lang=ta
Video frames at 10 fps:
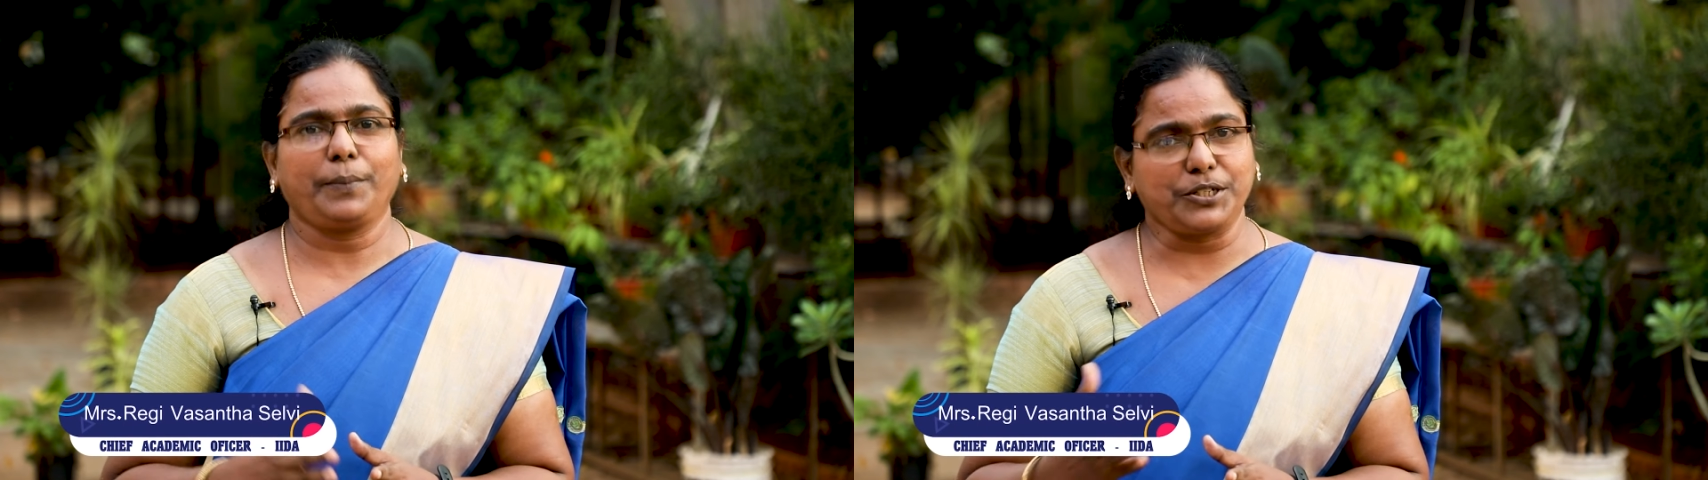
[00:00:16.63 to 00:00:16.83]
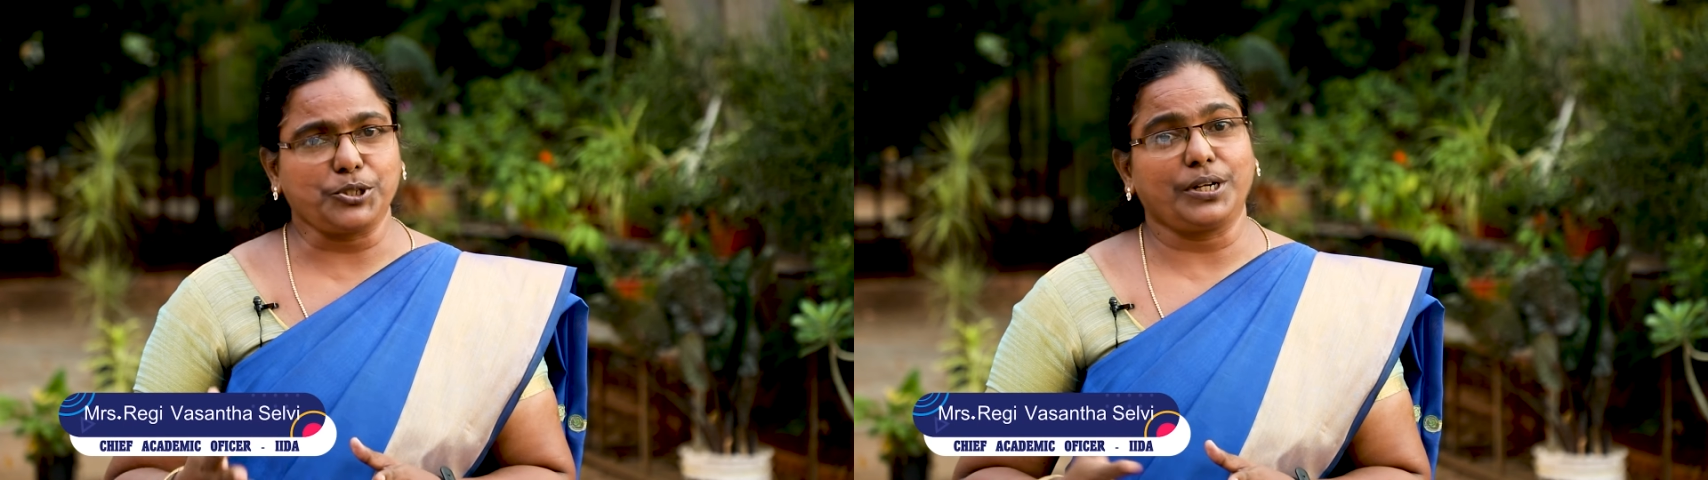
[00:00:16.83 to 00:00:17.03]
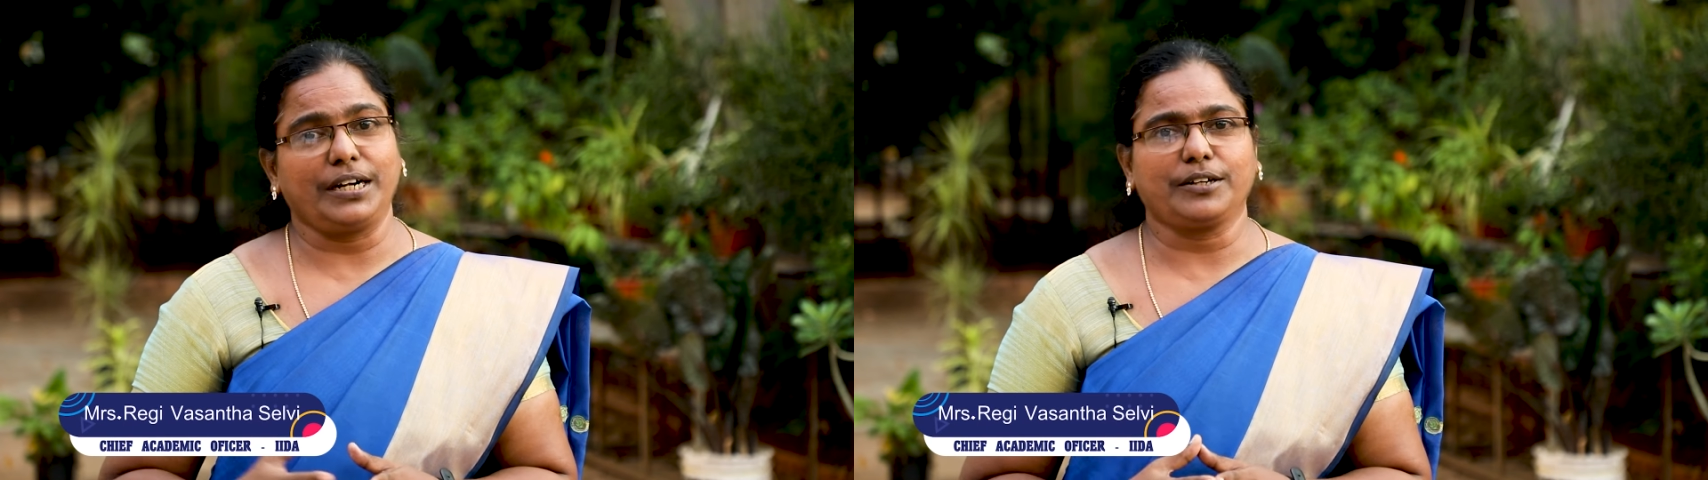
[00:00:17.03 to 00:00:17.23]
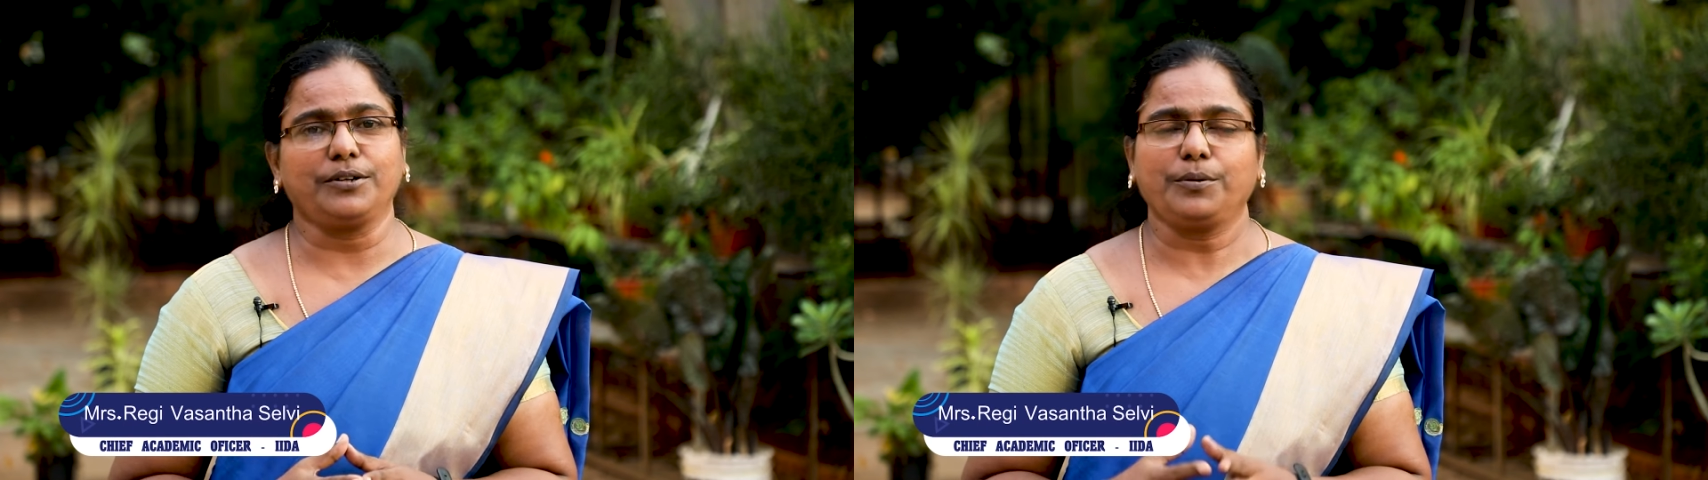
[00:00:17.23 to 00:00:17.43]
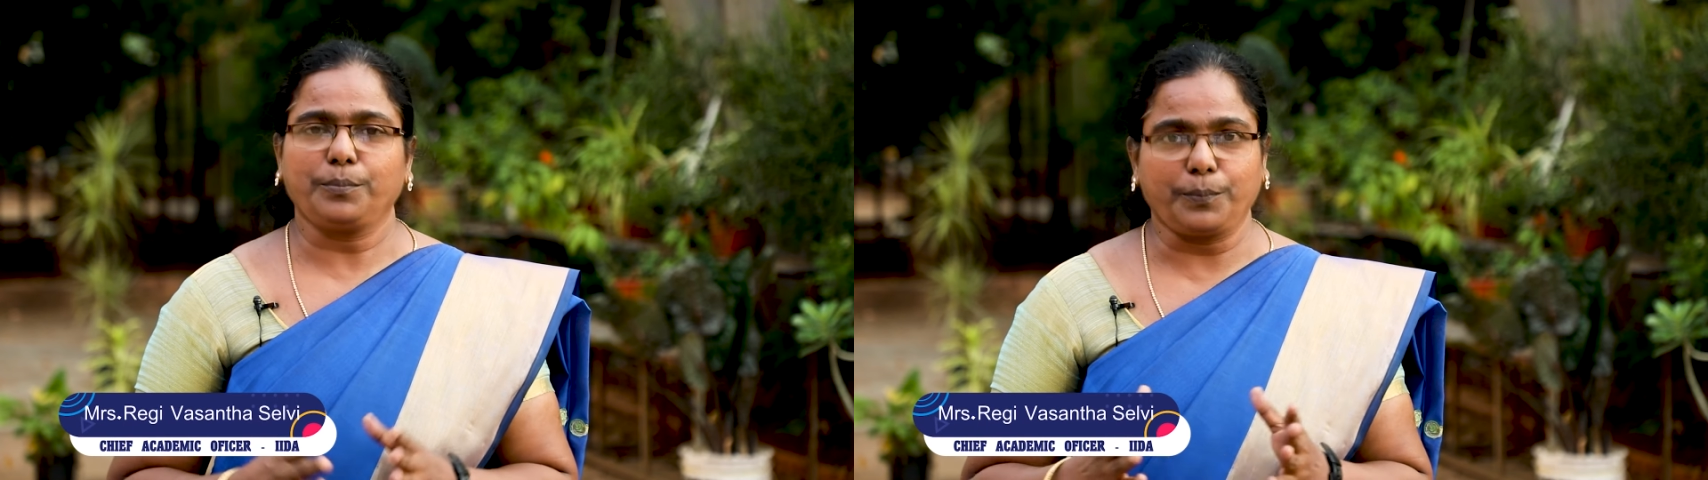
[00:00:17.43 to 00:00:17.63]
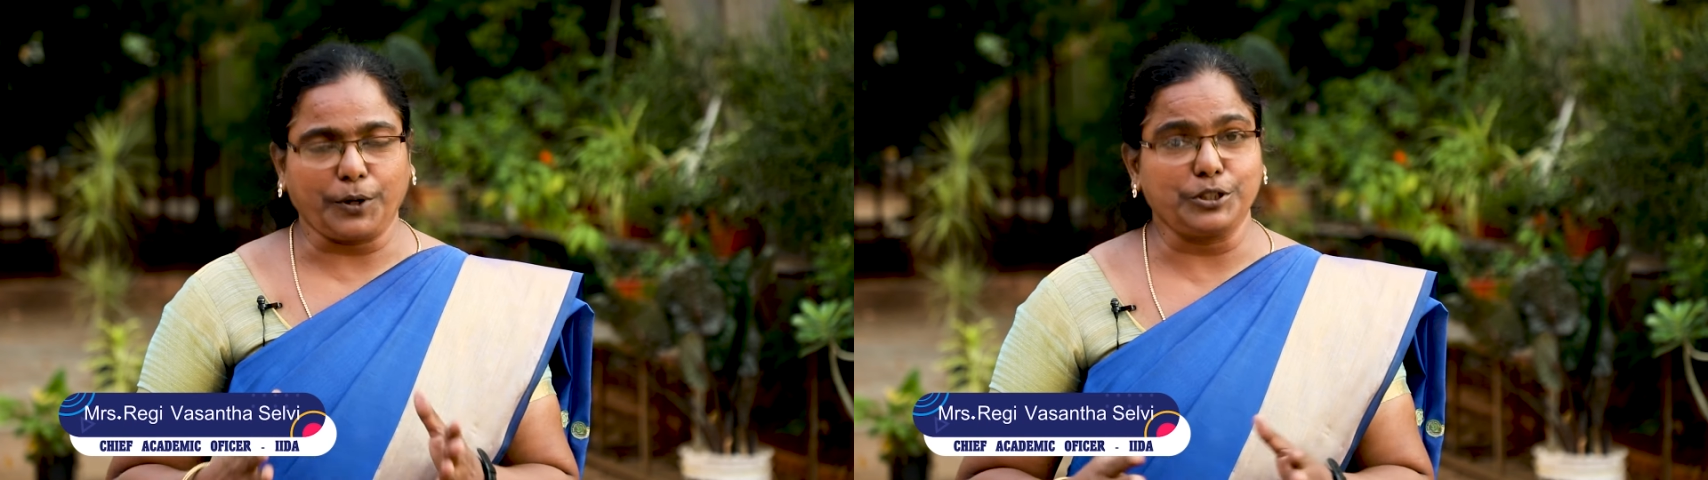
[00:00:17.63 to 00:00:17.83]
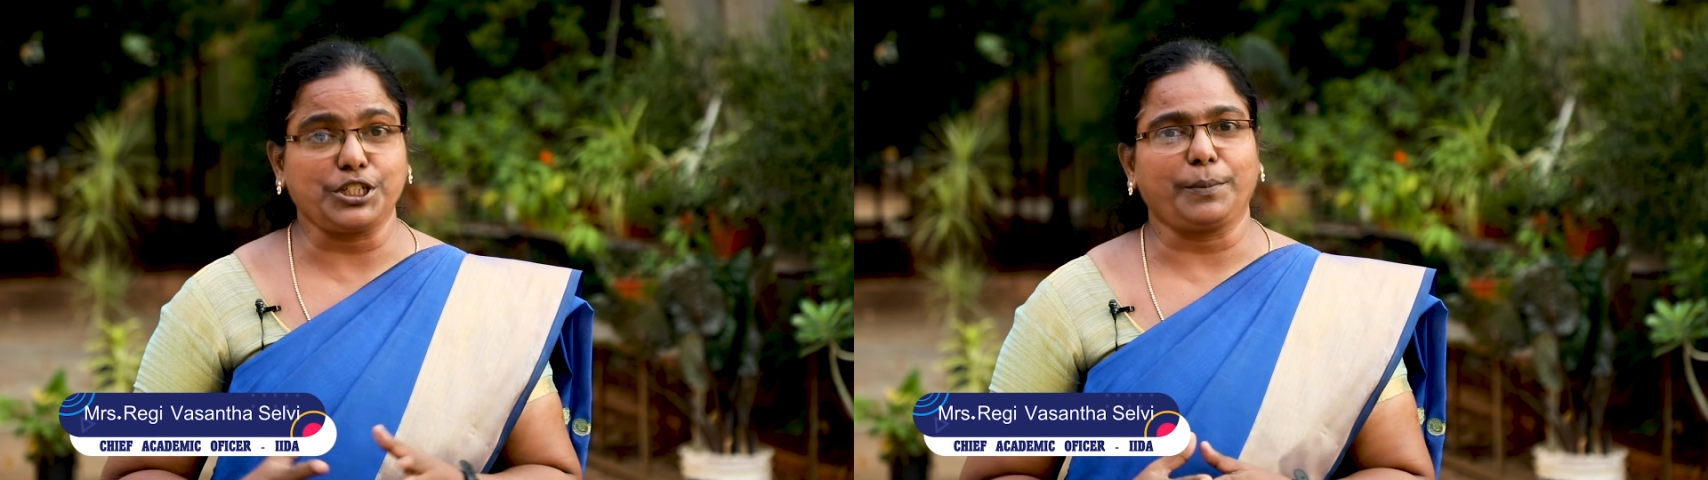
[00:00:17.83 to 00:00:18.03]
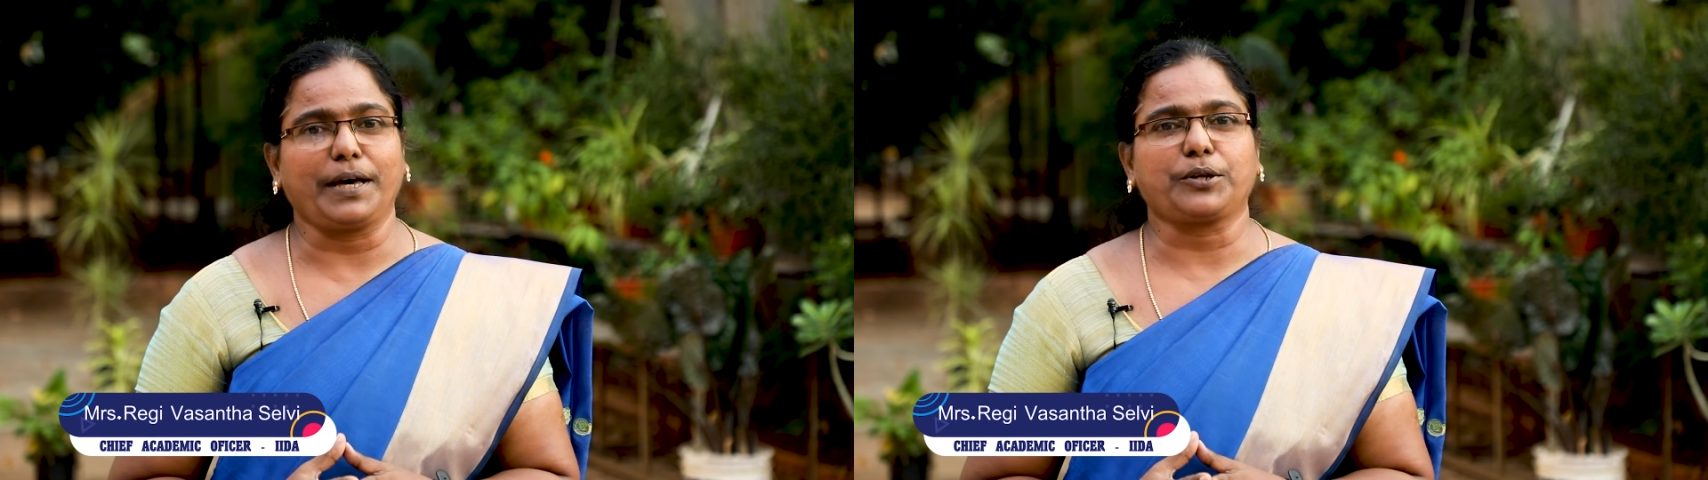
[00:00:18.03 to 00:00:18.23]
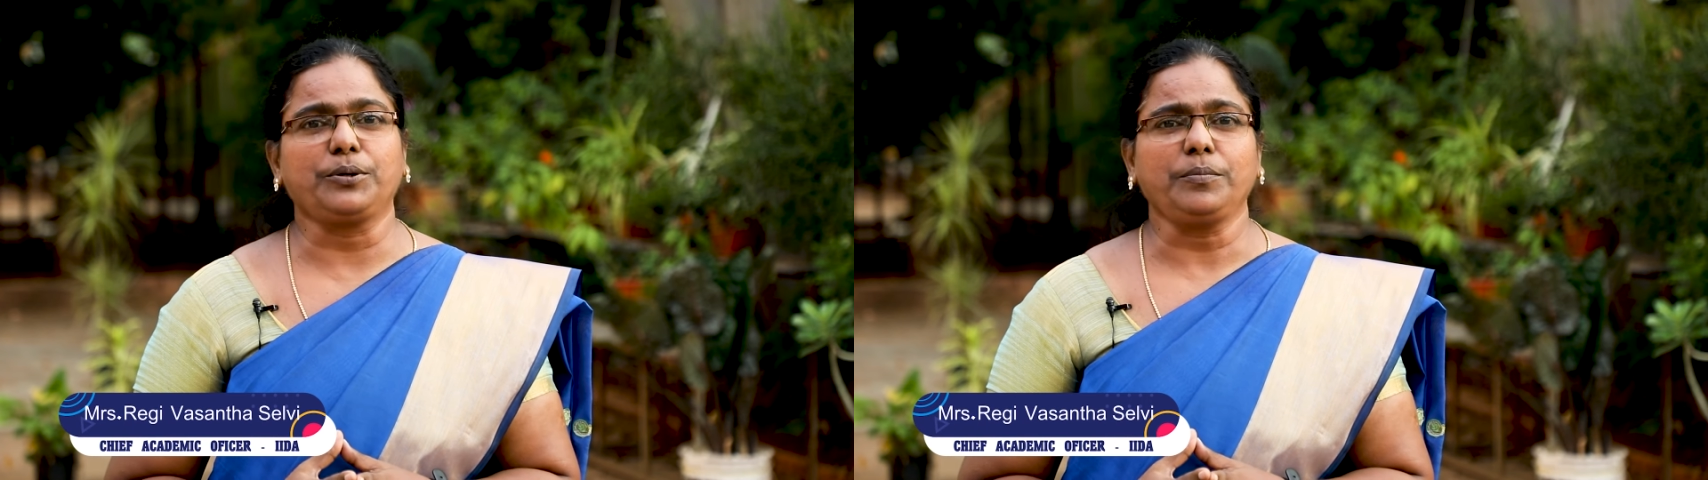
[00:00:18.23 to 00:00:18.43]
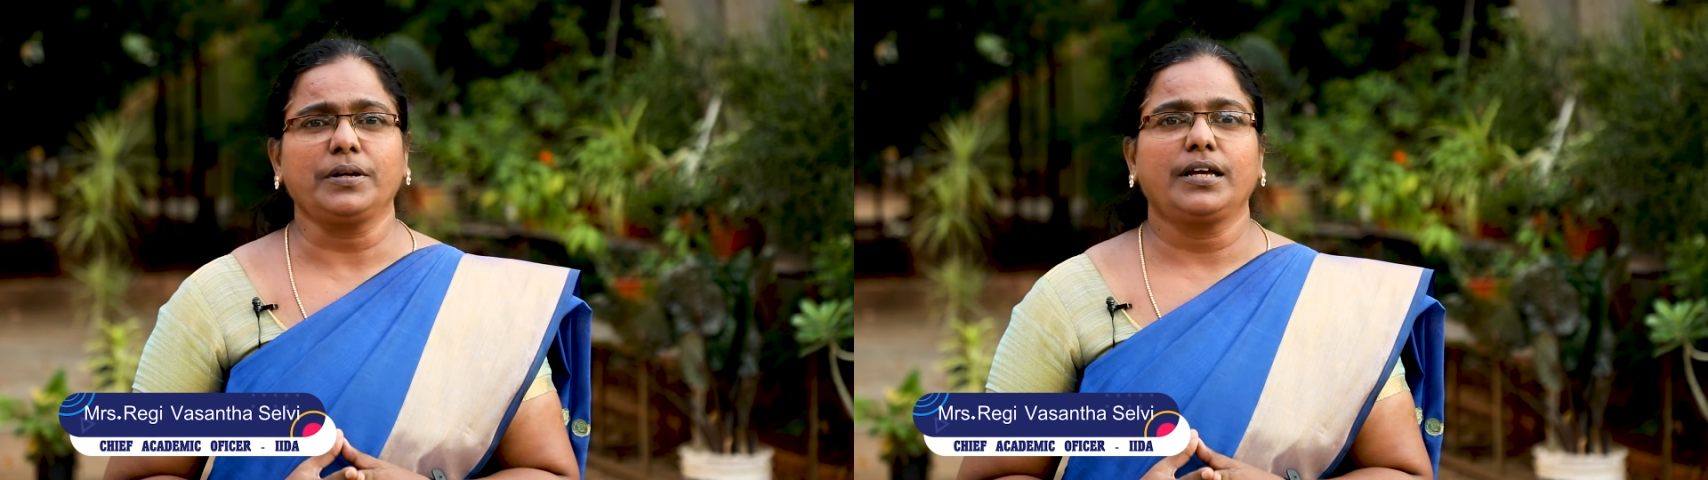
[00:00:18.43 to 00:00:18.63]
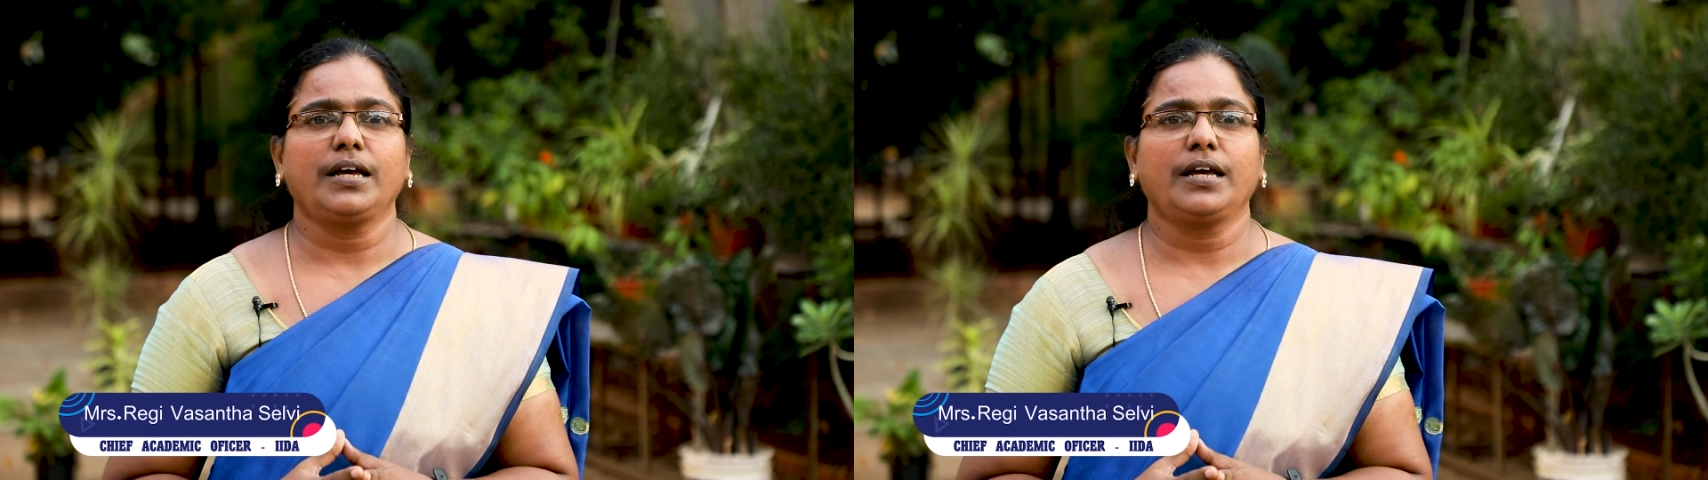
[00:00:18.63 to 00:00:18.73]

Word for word: பெற்றோர்களுக்கும் பிரயோஜனமாக இருக்கும்